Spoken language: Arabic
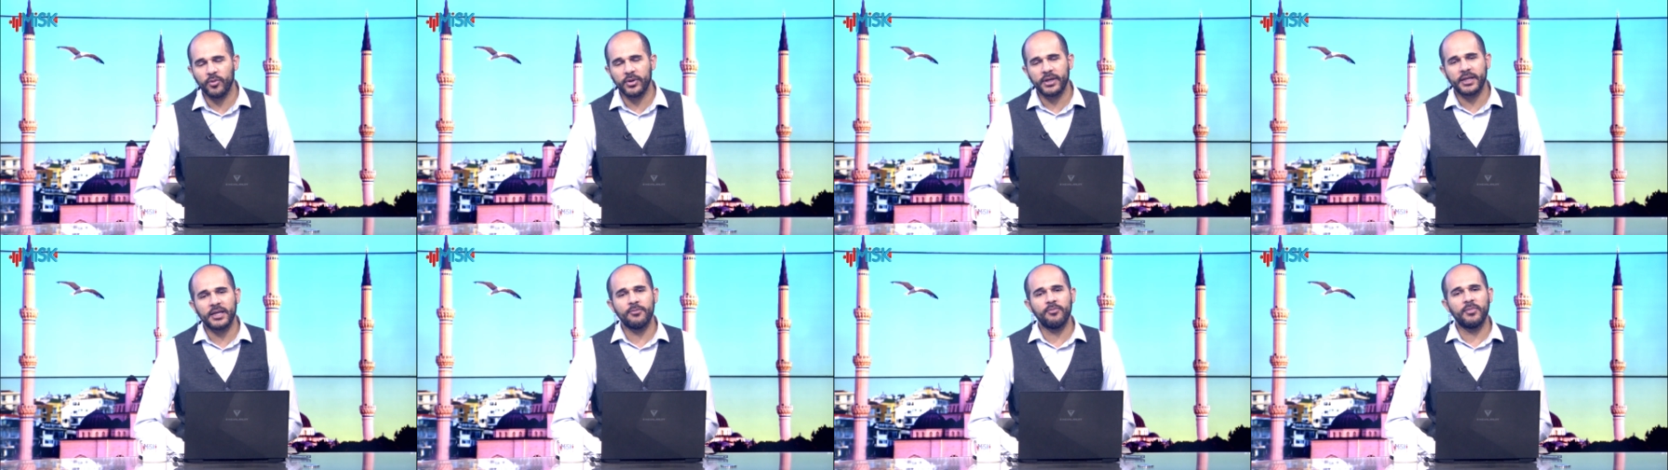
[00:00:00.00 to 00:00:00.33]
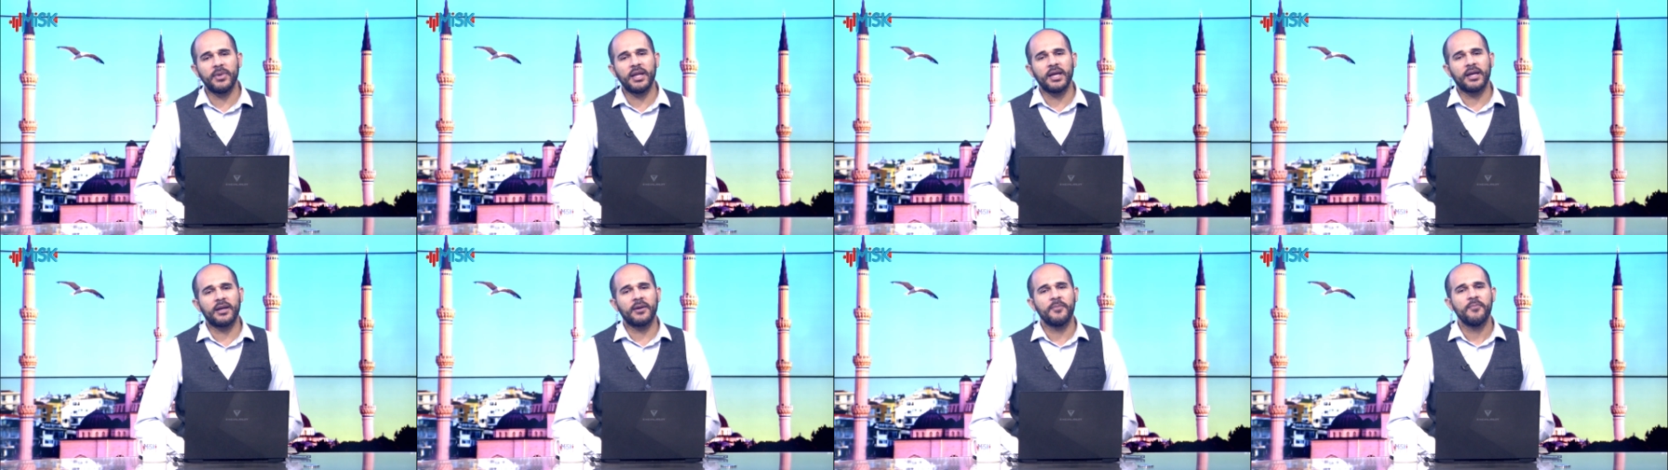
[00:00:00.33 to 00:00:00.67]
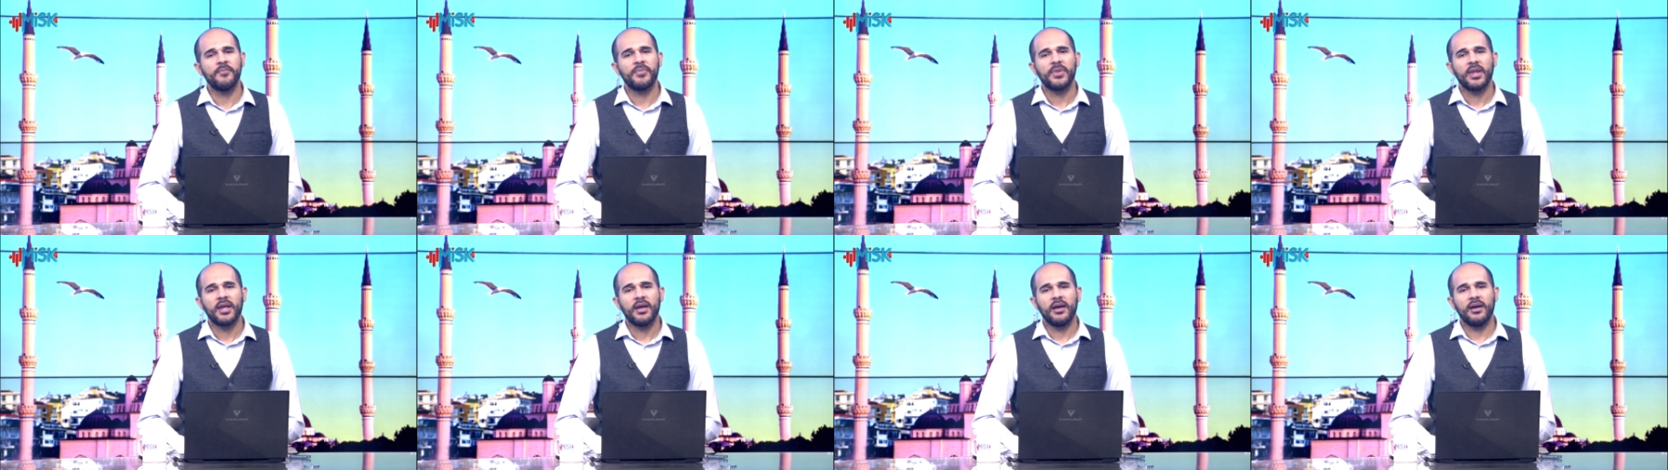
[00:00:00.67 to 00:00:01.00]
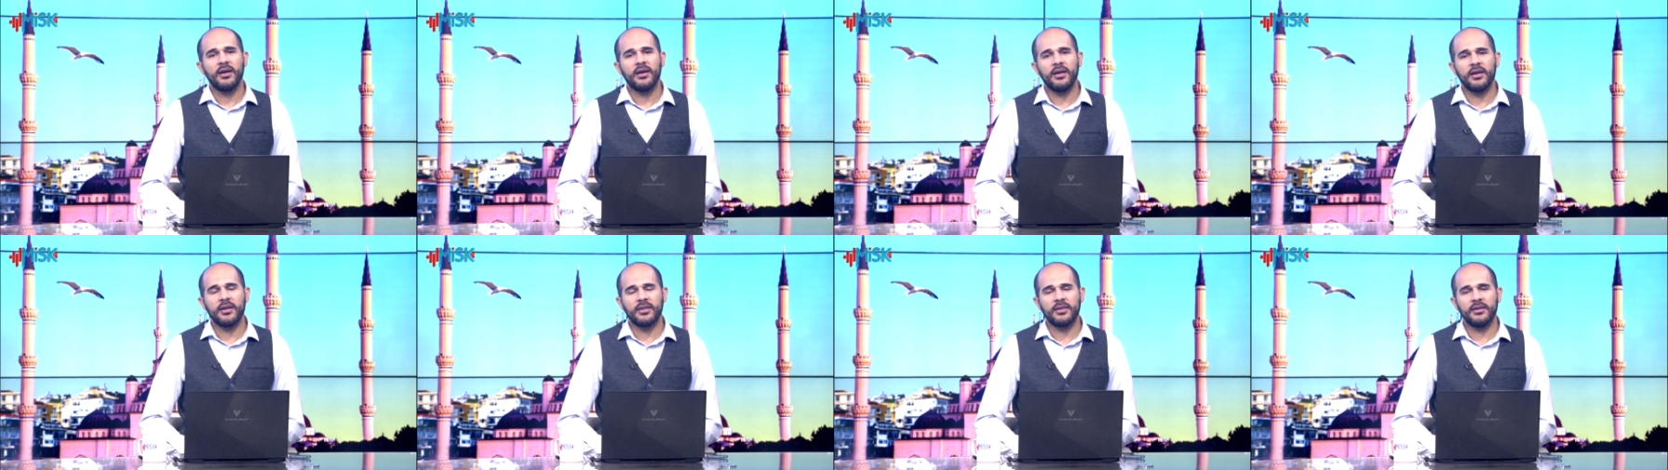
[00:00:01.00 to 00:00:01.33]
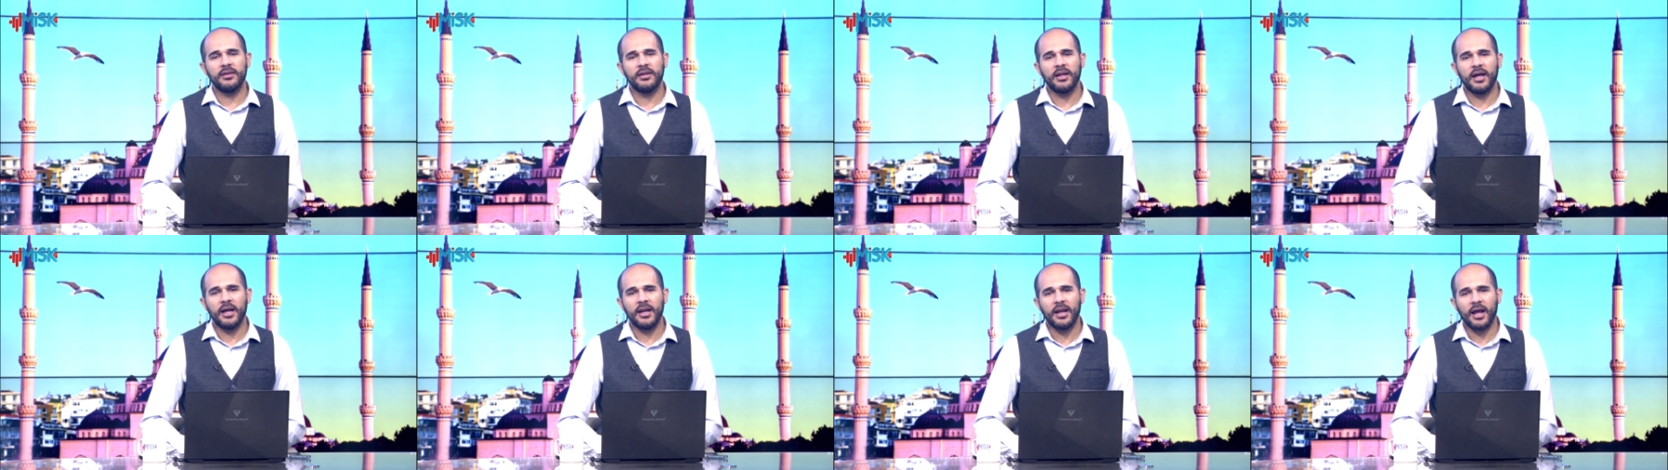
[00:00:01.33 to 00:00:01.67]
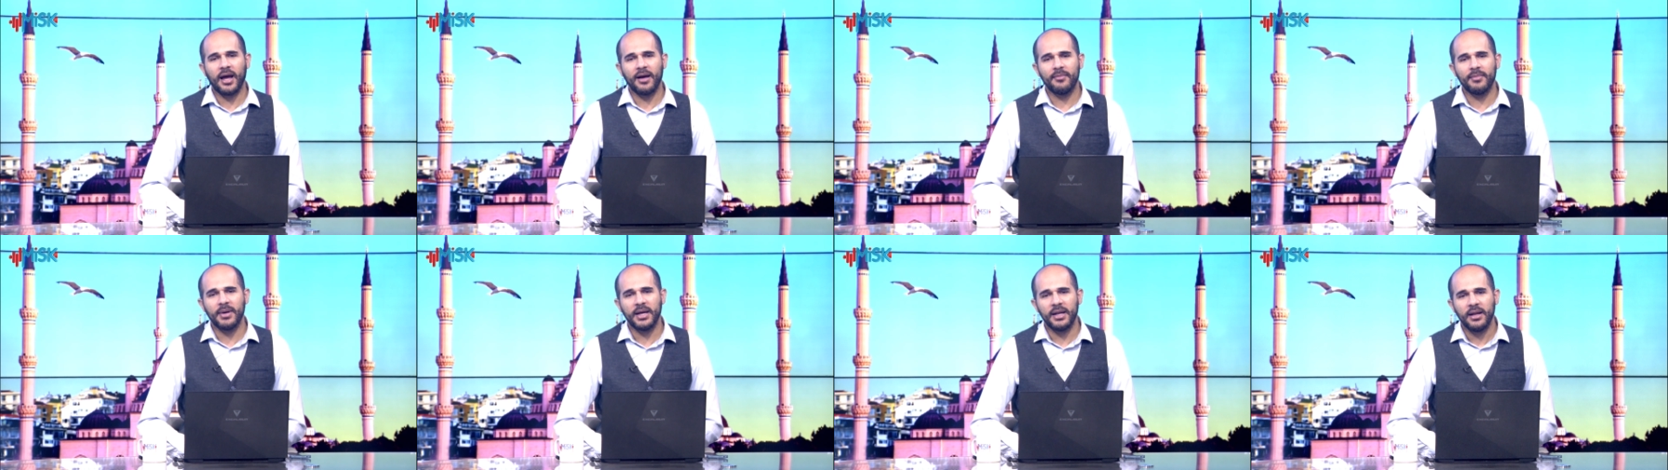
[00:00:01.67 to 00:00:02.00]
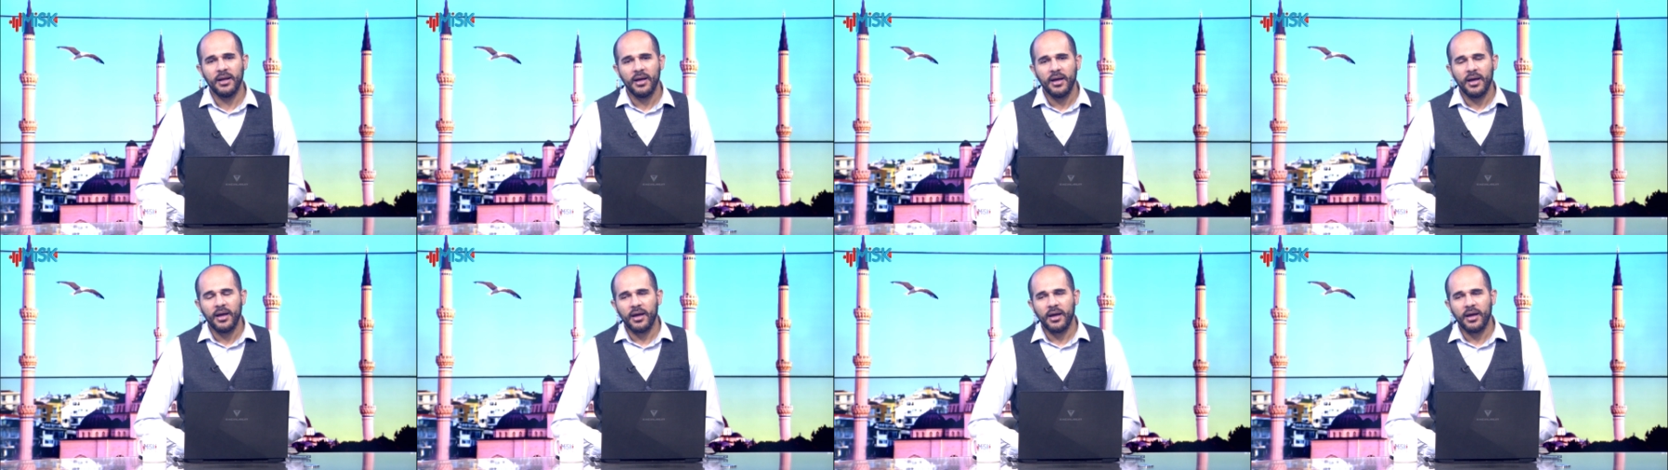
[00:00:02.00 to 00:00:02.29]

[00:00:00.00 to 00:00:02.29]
الكملك آه، اذن العمل